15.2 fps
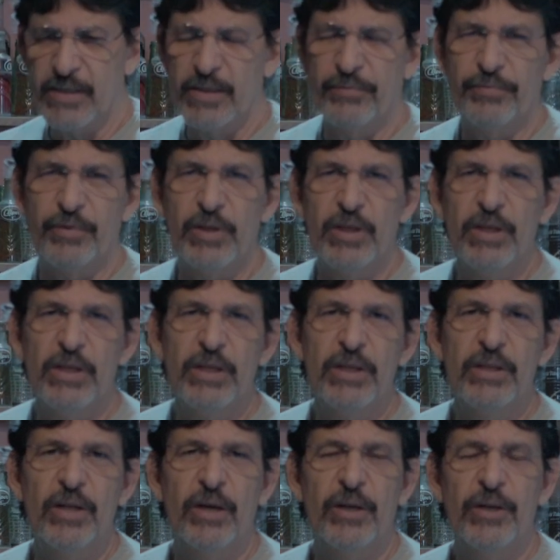essa
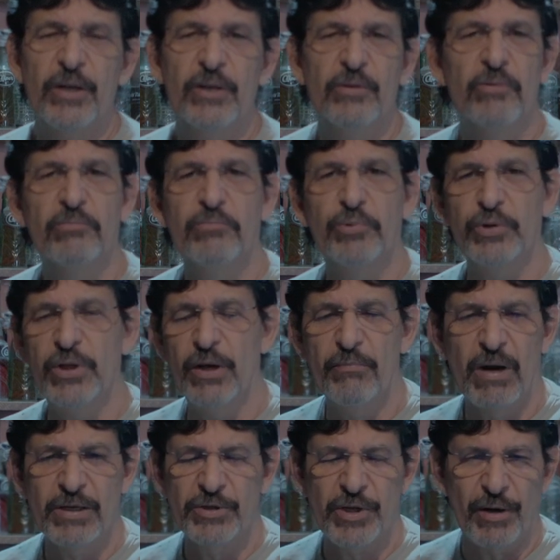ferida e não podia
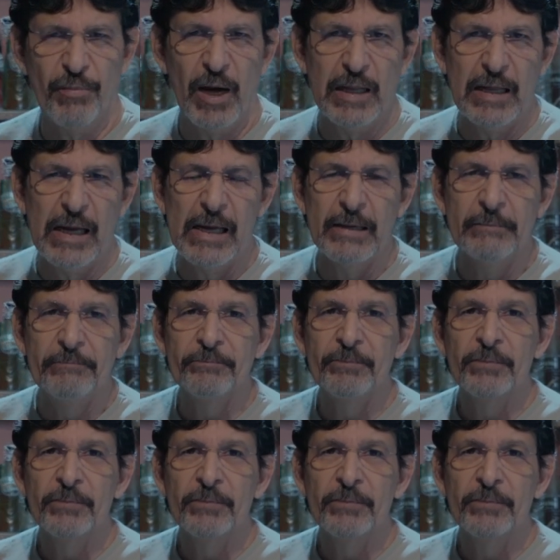mais trabalhar.